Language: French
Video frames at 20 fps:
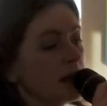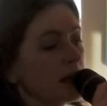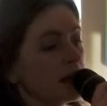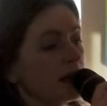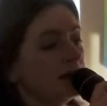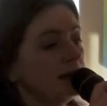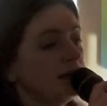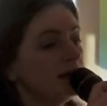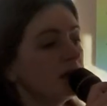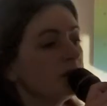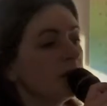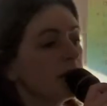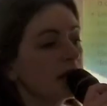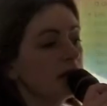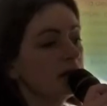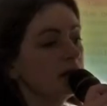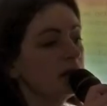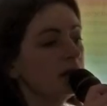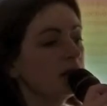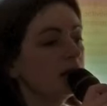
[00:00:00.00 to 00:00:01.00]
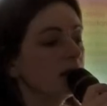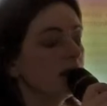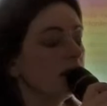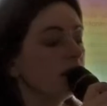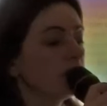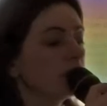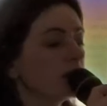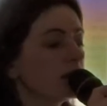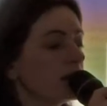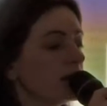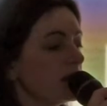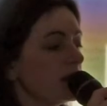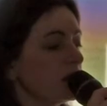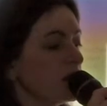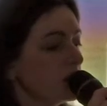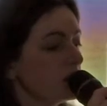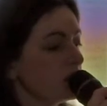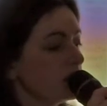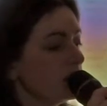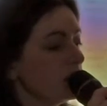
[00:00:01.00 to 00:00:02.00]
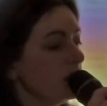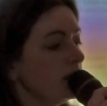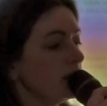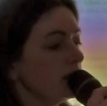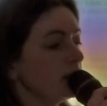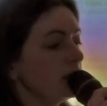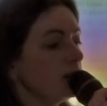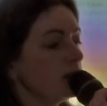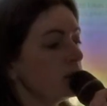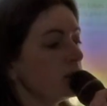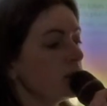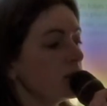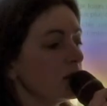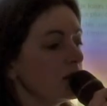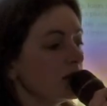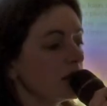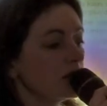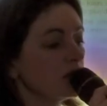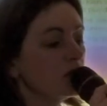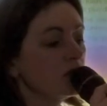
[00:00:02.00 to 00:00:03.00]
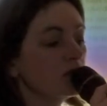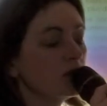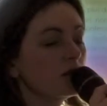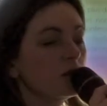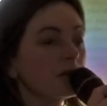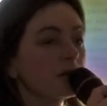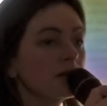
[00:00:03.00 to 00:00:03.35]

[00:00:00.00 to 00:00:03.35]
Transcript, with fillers: Elles disparaissent des équipements et des espaces publics destinés aux loisirs des jeunes.